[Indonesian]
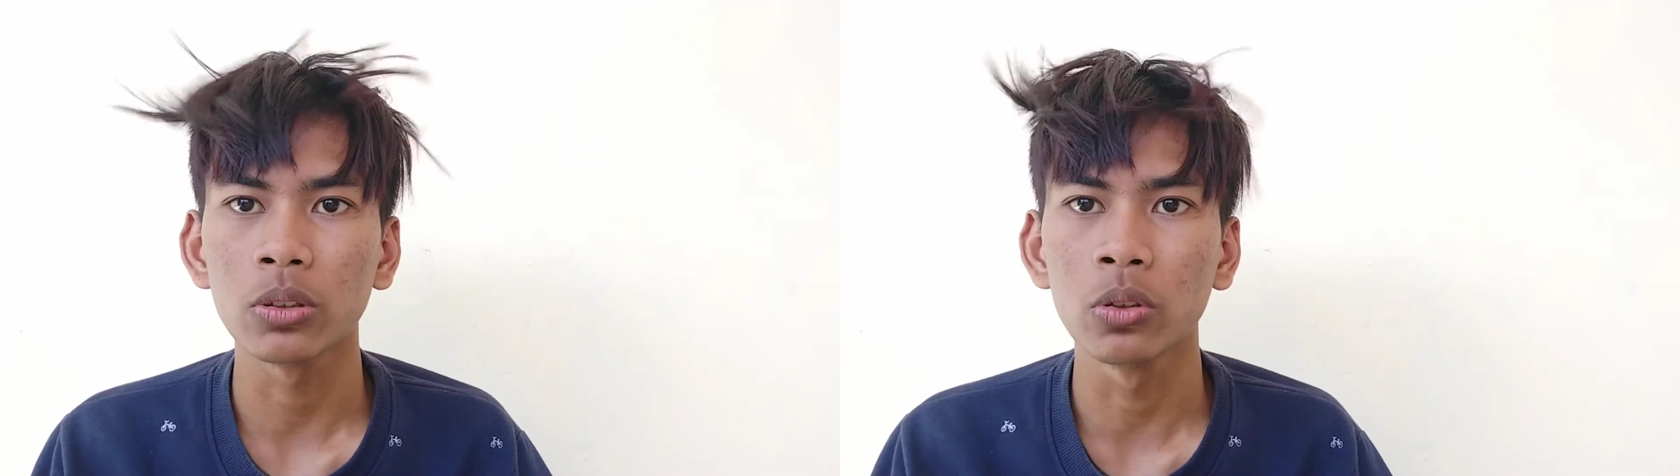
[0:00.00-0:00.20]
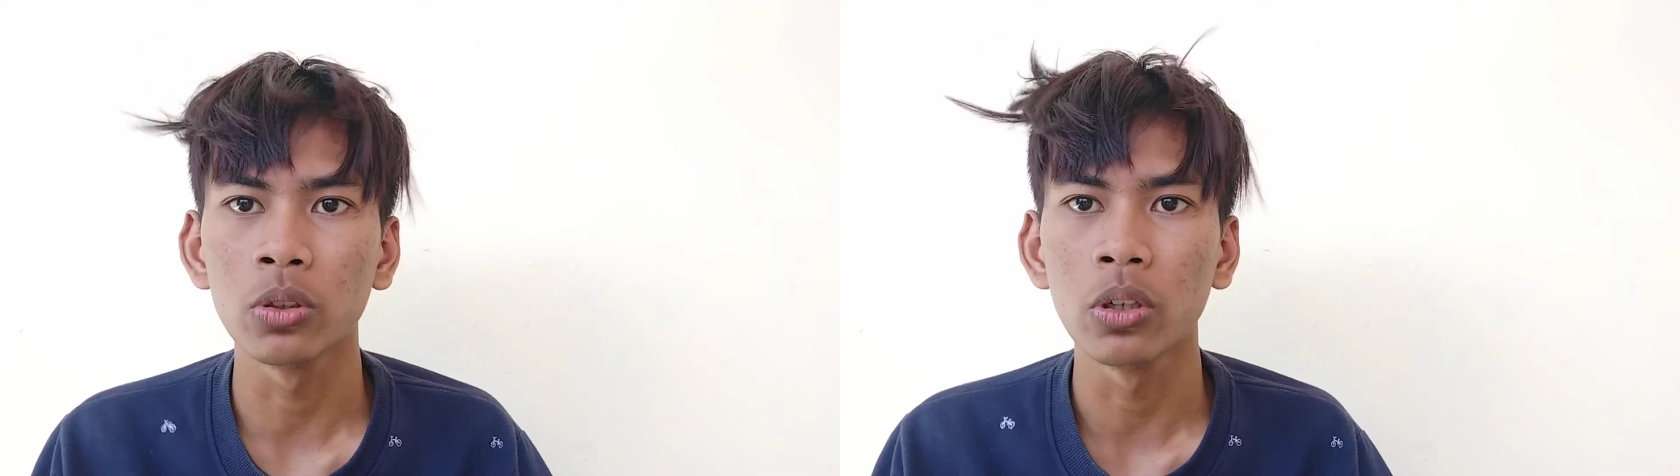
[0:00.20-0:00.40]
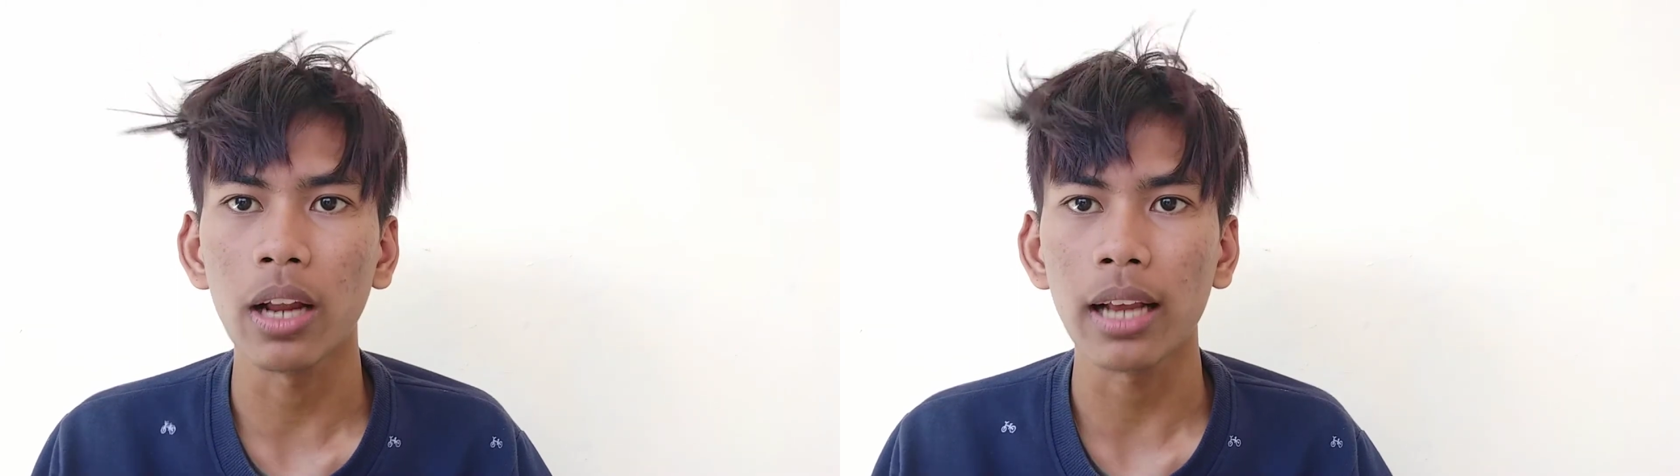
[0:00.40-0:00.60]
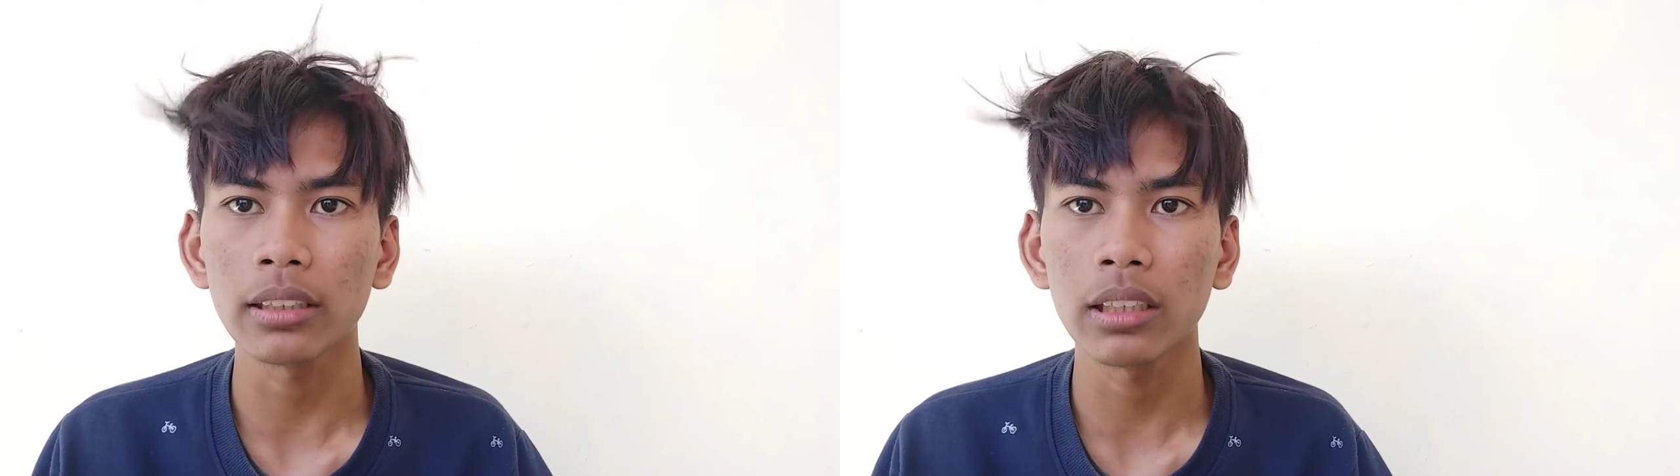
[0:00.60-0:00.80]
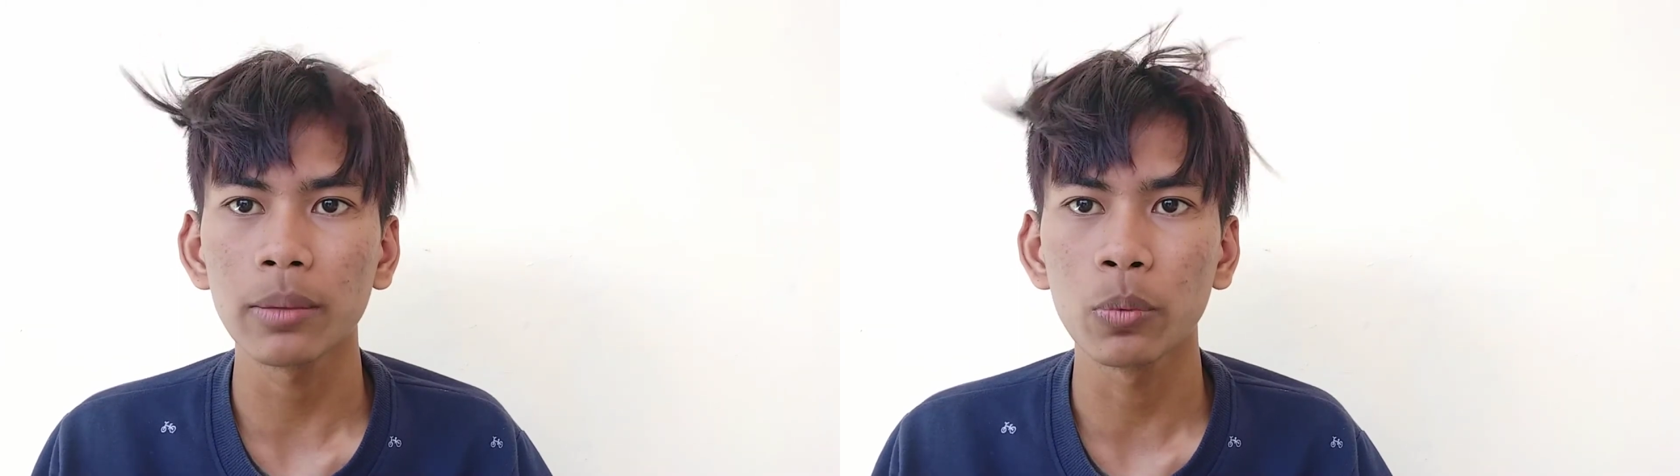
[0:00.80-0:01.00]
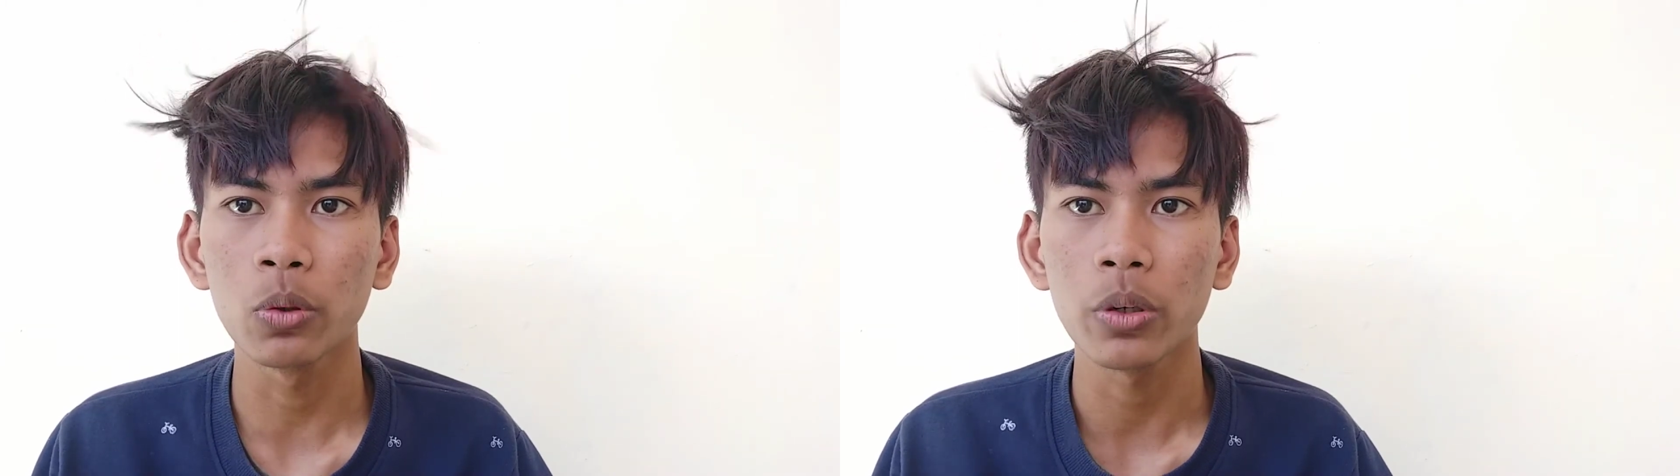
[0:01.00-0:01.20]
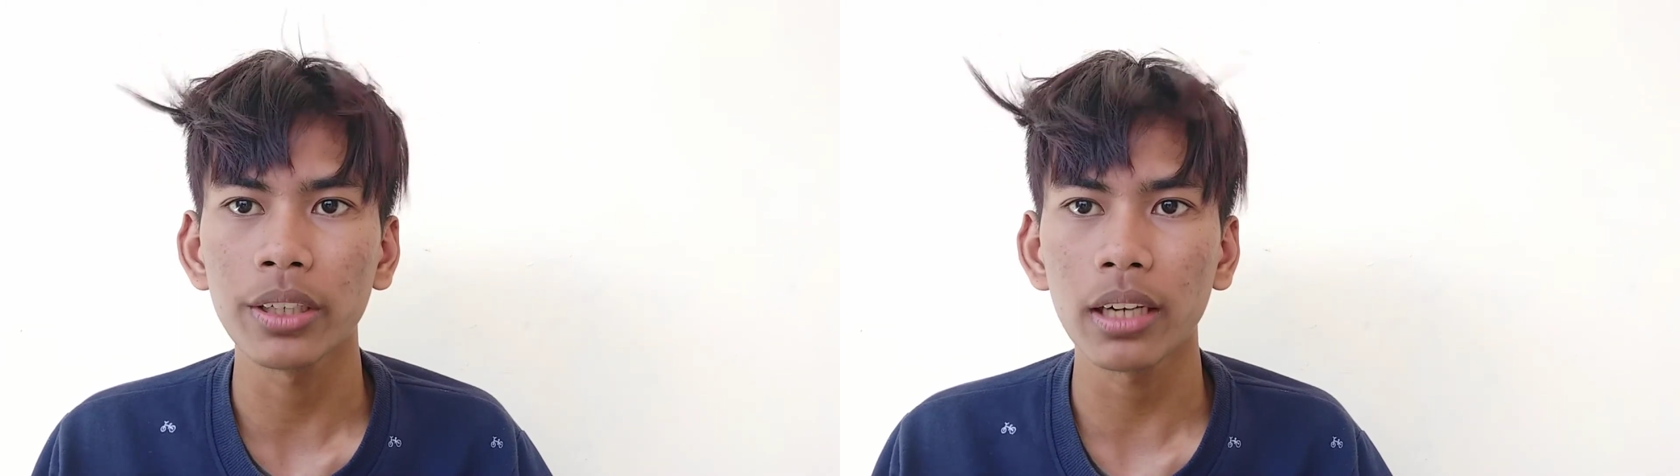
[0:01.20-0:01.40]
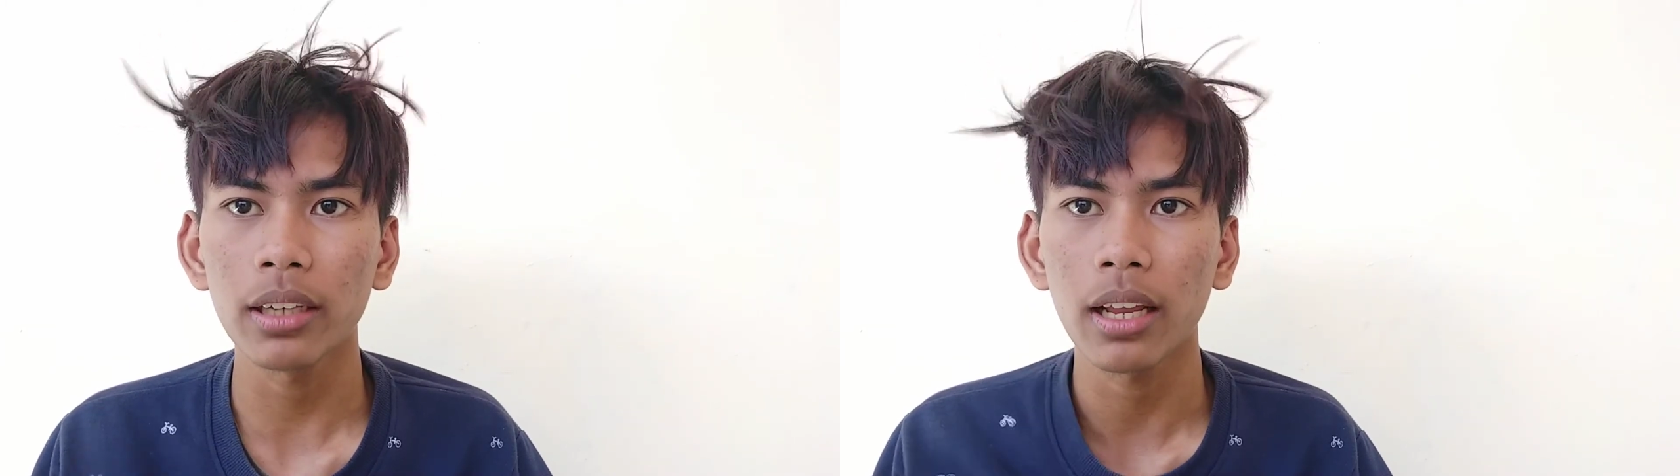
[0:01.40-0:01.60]
Judul asli
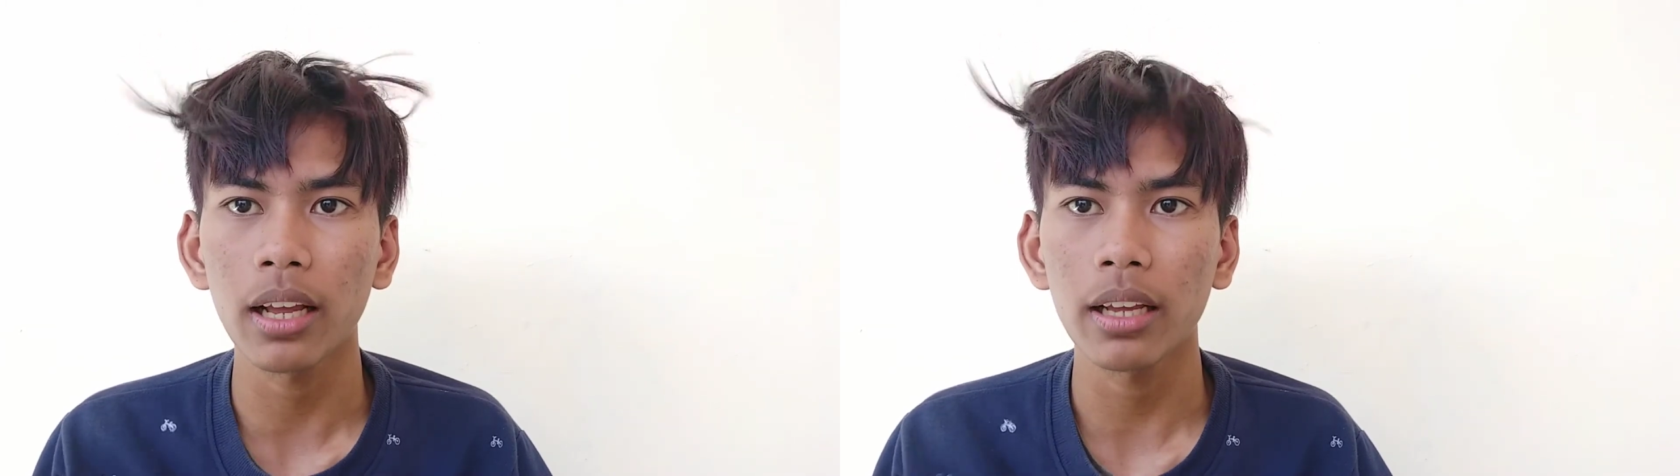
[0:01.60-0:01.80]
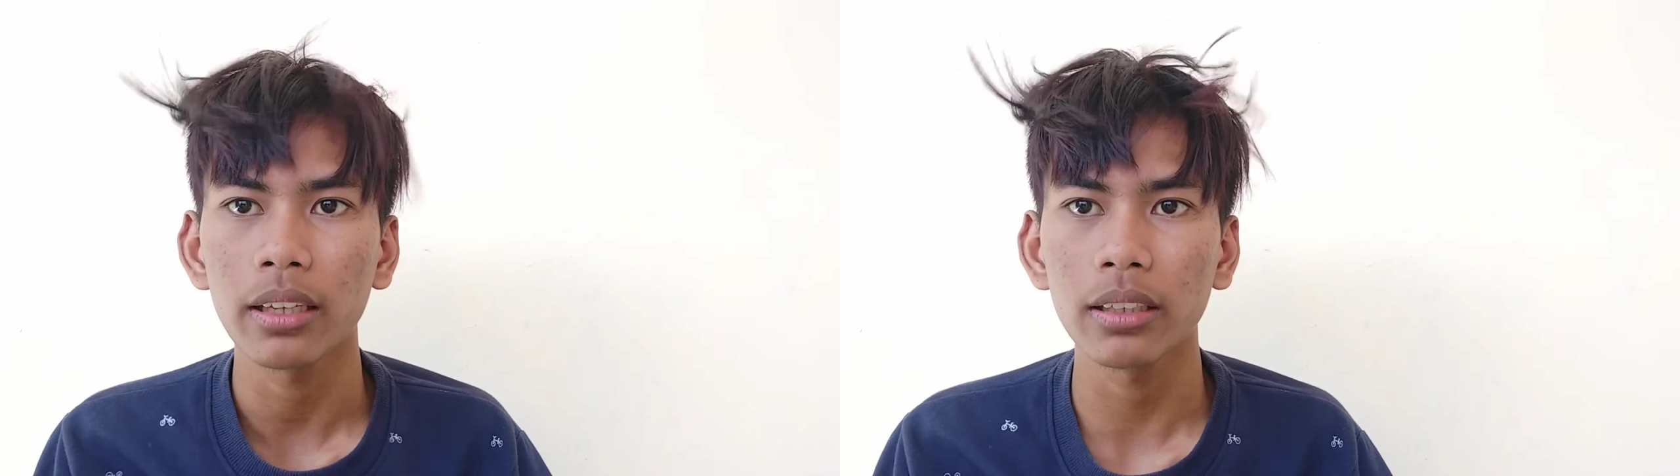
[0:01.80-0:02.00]
buku ini adalah